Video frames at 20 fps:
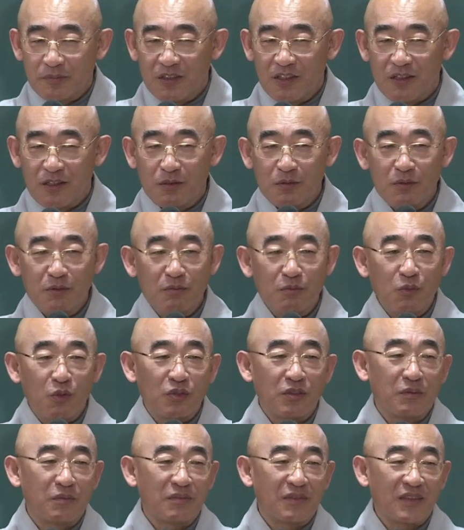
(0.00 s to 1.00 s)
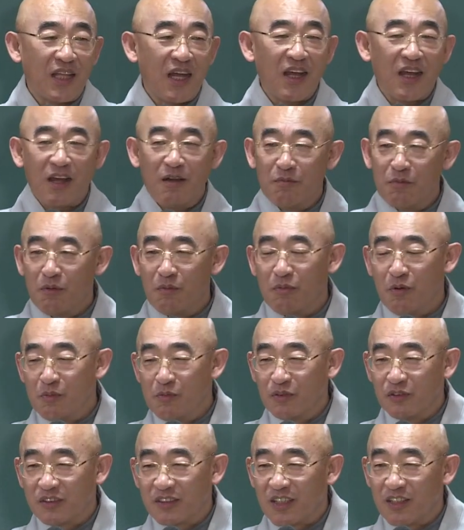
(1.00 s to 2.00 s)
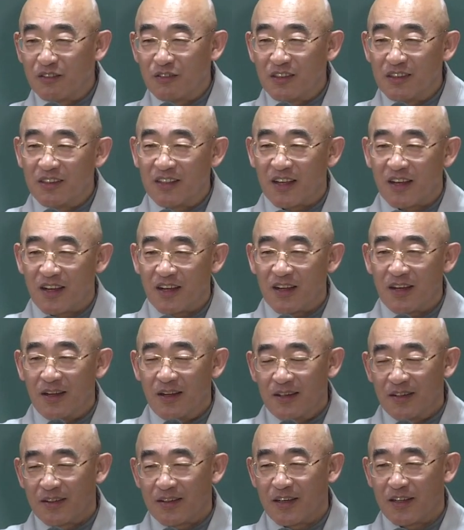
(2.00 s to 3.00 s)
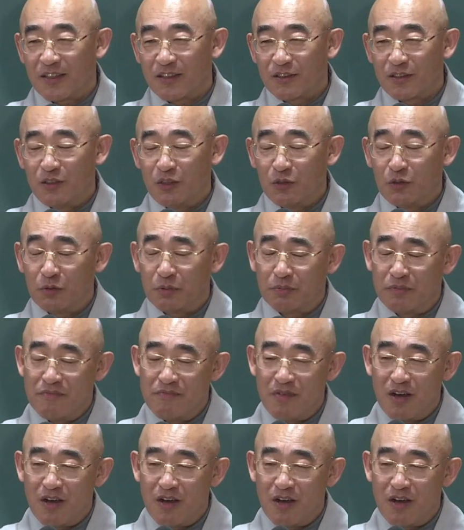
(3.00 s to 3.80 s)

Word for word: 여러분 모습 딱한번 보면 어떻게 돼 내가 가르치고 싶은